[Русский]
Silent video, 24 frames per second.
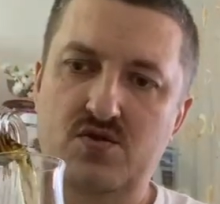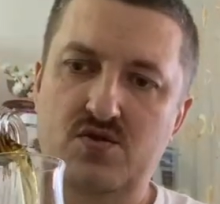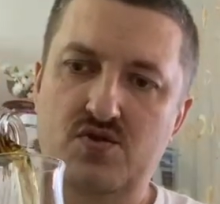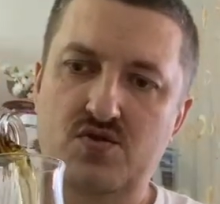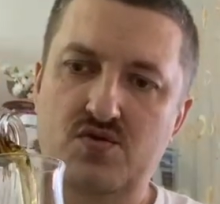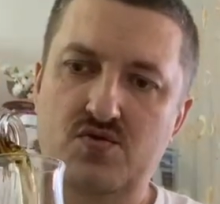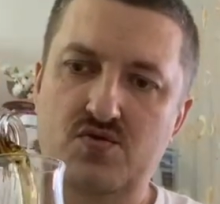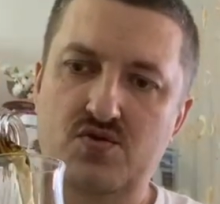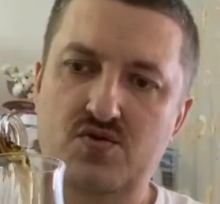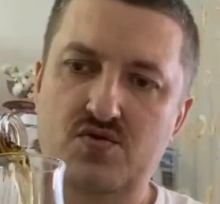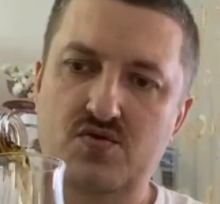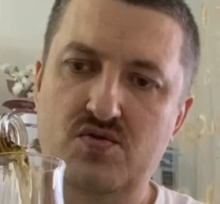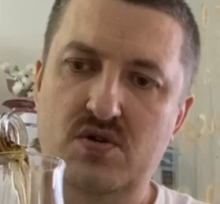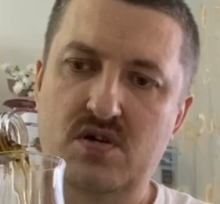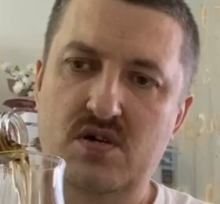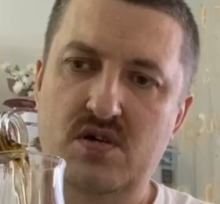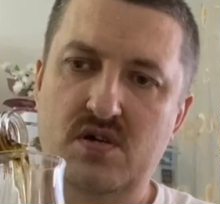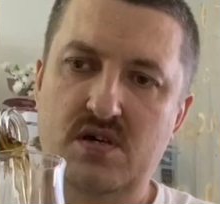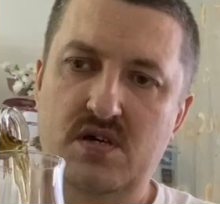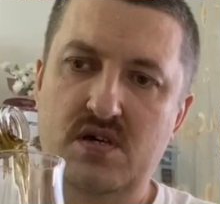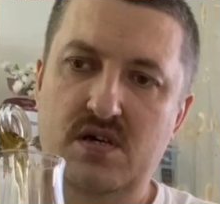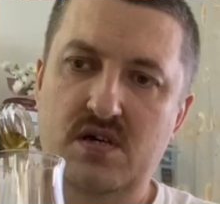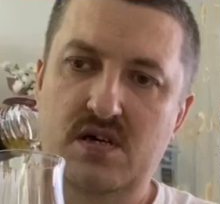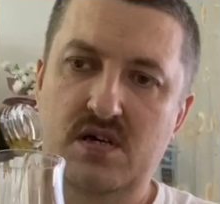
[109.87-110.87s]
чуть-чуть,
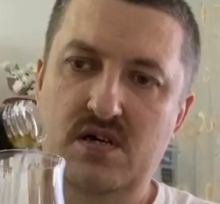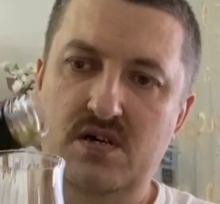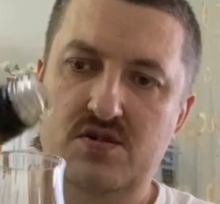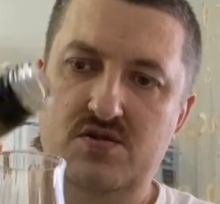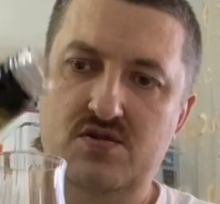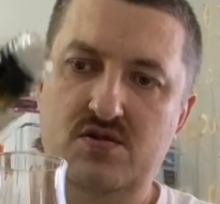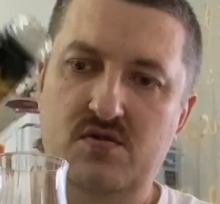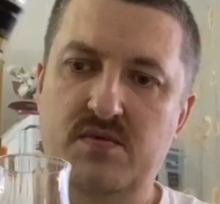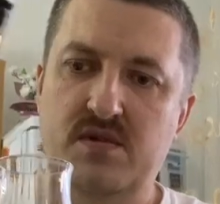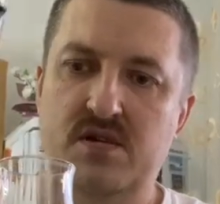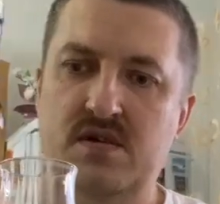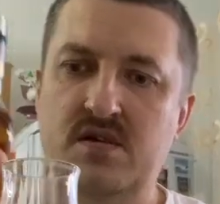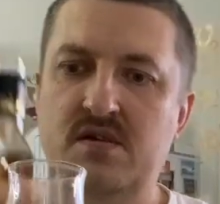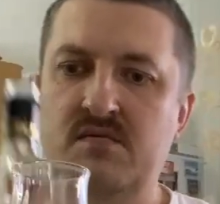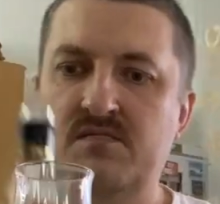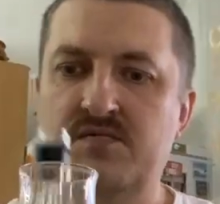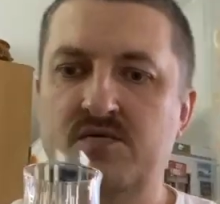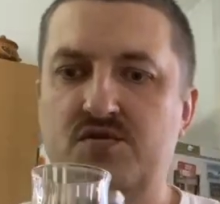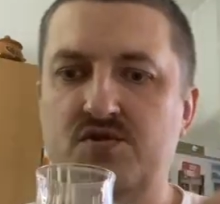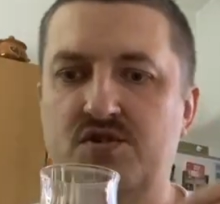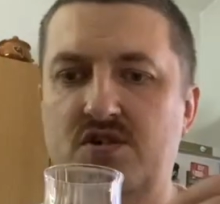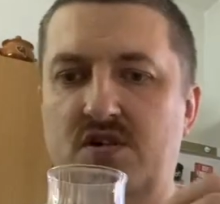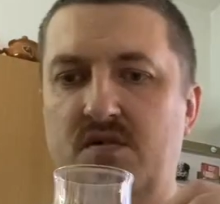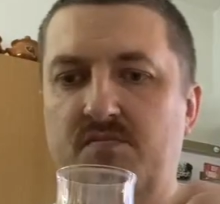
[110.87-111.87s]
чтобы она
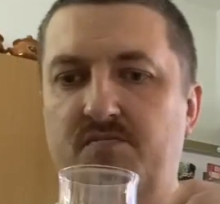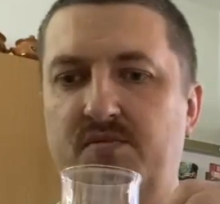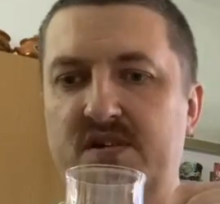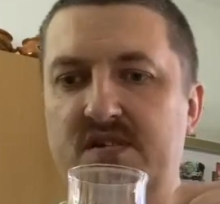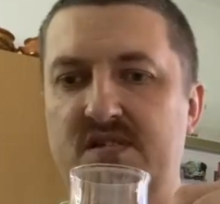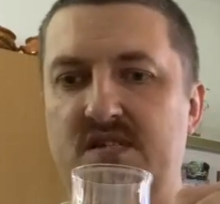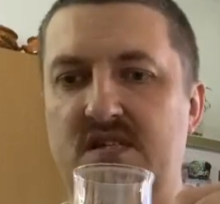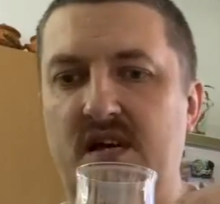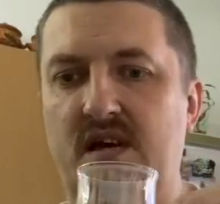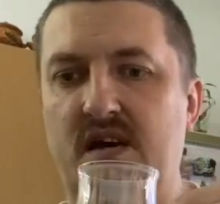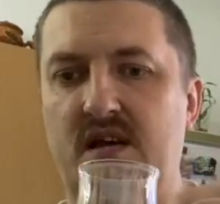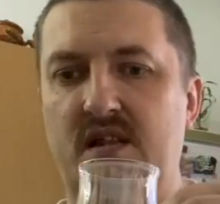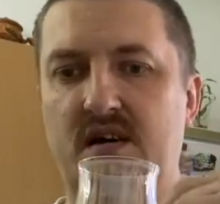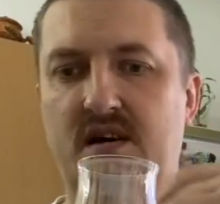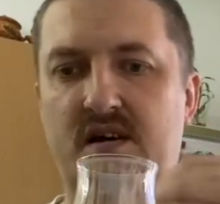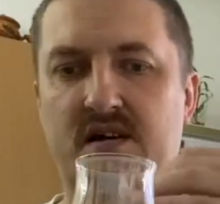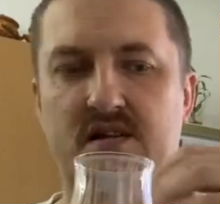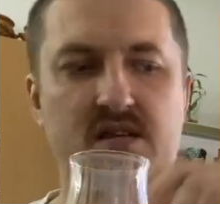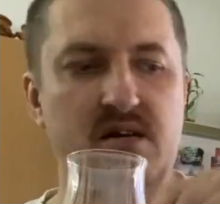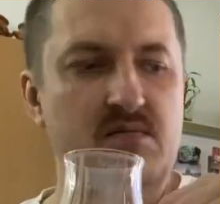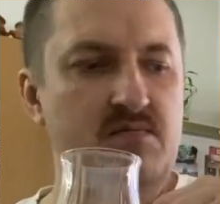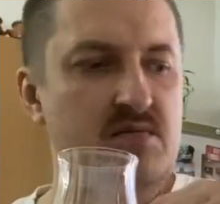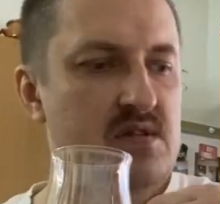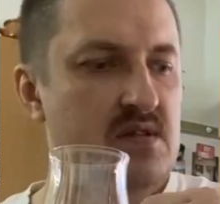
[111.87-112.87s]
немножечко постояла,
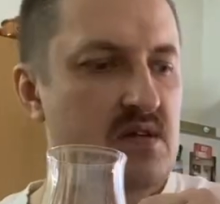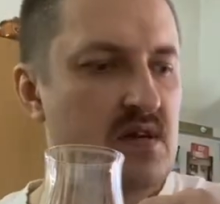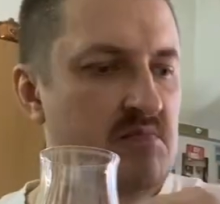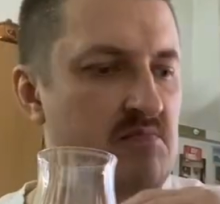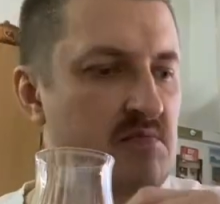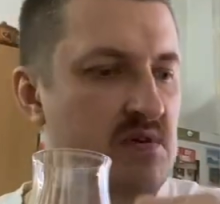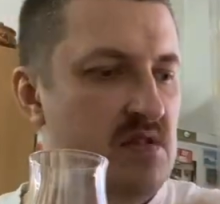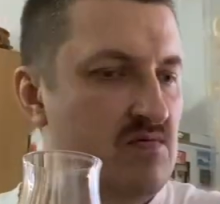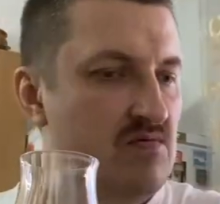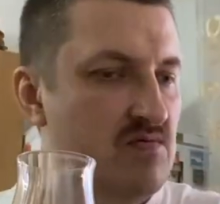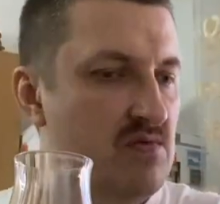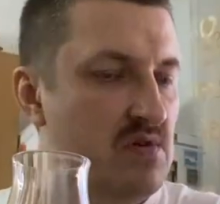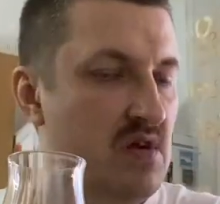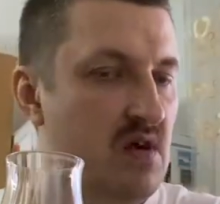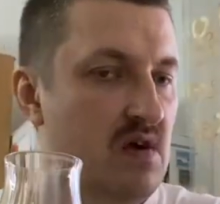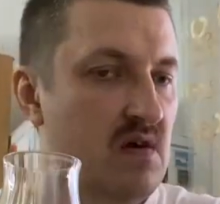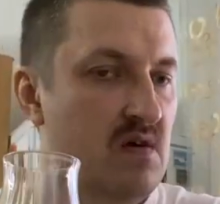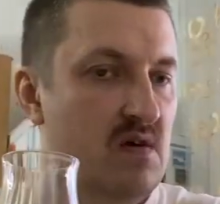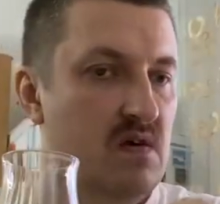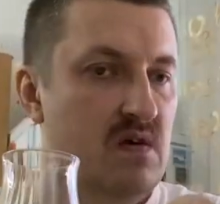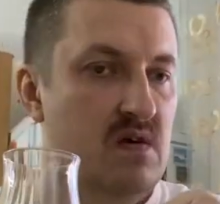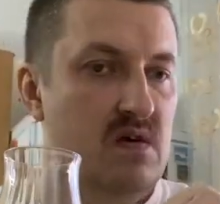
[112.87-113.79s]
хотя бы 3 минутки.